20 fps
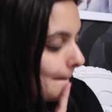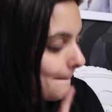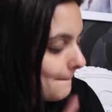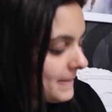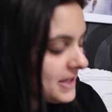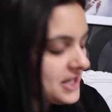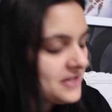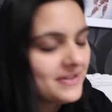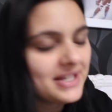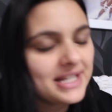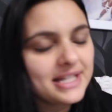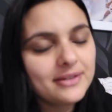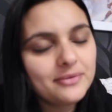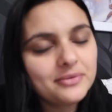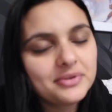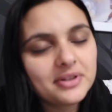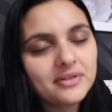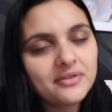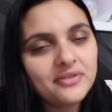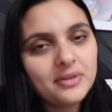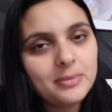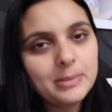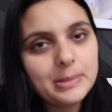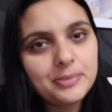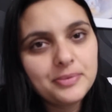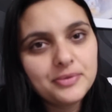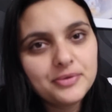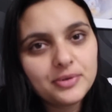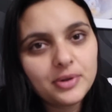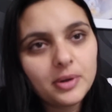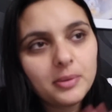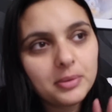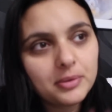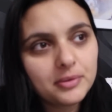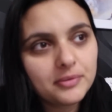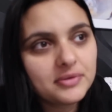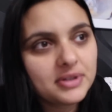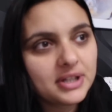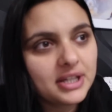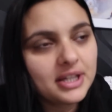mais je vais essayer de vous en filmer plusieurs pour
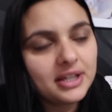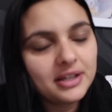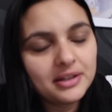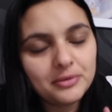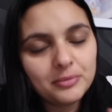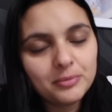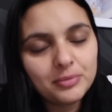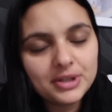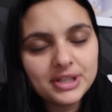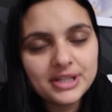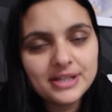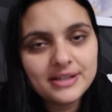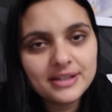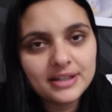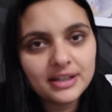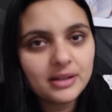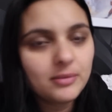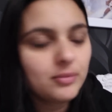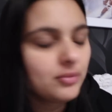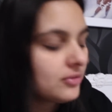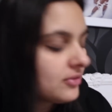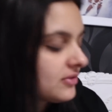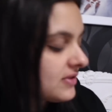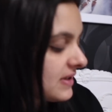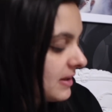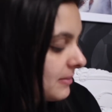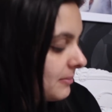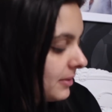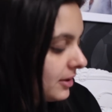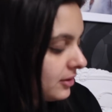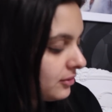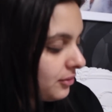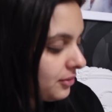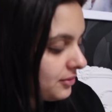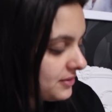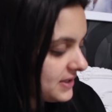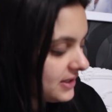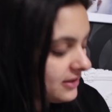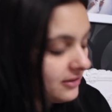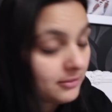que vous ayez une petite série plutôt sympa de
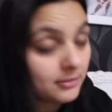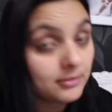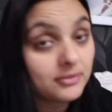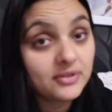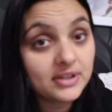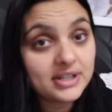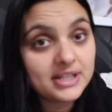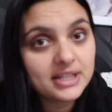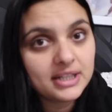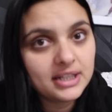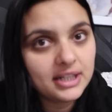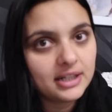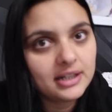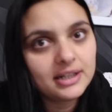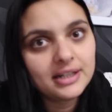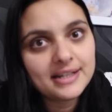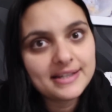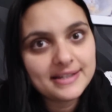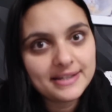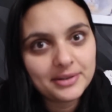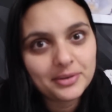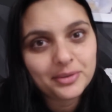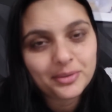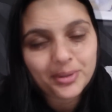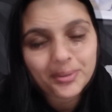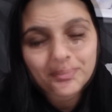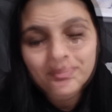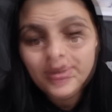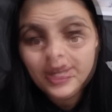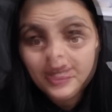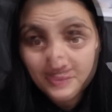recettes faciles et classiques quoi.